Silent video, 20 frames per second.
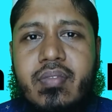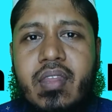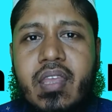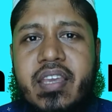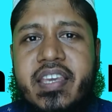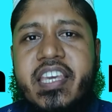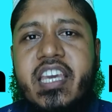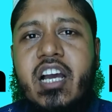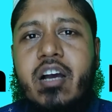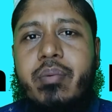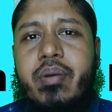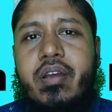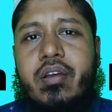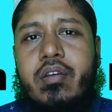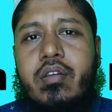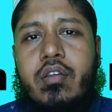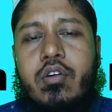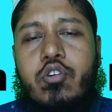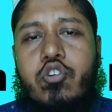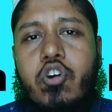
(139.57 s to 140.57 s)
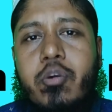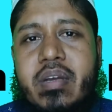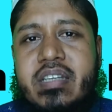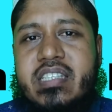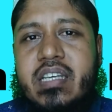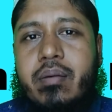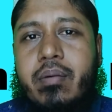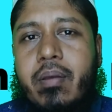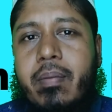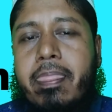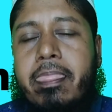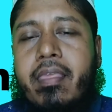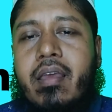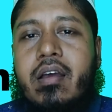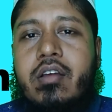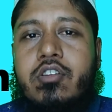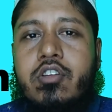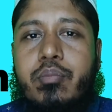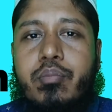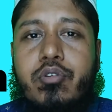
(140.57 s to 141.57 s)
কি হবে কমে যাবে
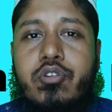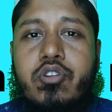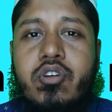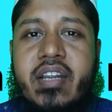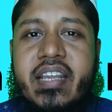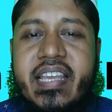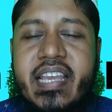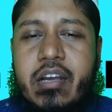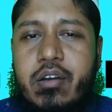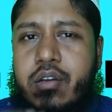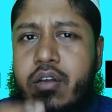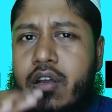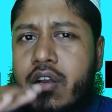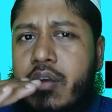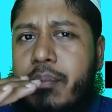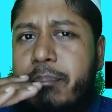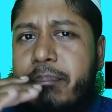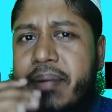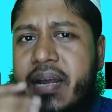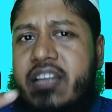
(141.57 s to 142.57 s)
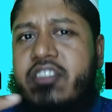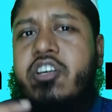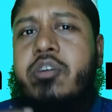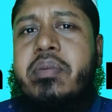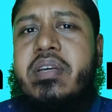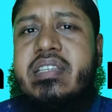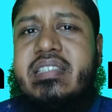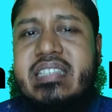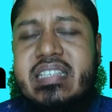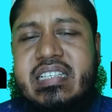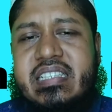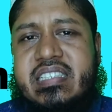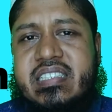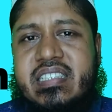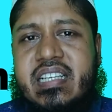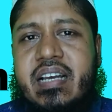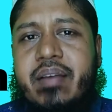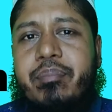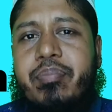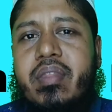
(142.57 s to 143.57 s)
তো বন্ধুরা এগুলো হলো প্রাথমিক
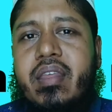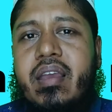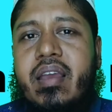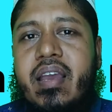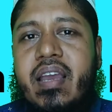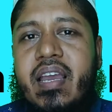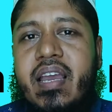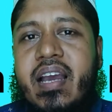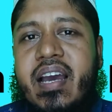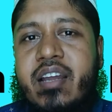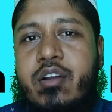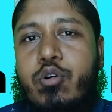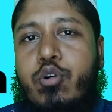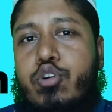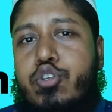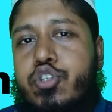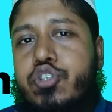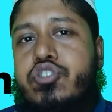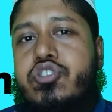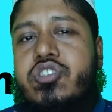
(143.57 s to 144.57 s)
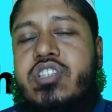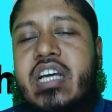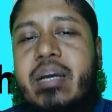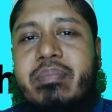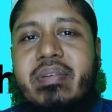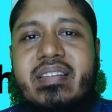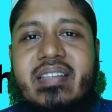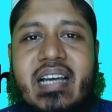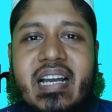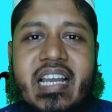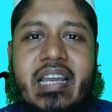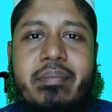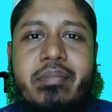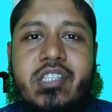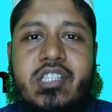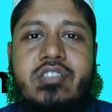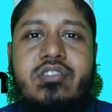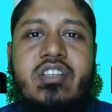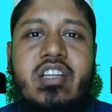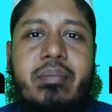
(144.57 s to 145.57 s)
চিকিৎসা হ্যাঁ আর ওষুধ যদি আপনি থাকে
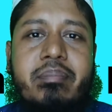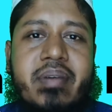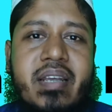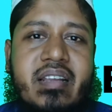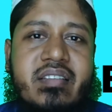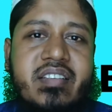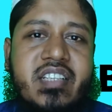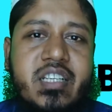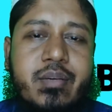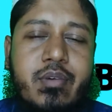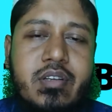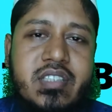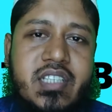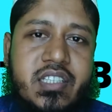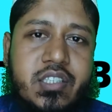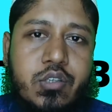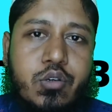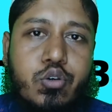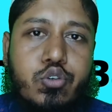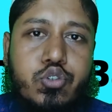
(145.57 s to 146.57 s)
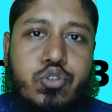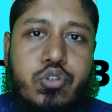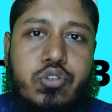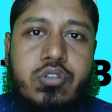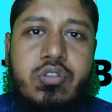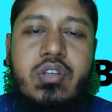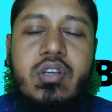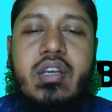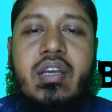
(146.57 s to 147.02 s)
বিশেষ করে প্যারাসিটামল জাতীয় ওষুধ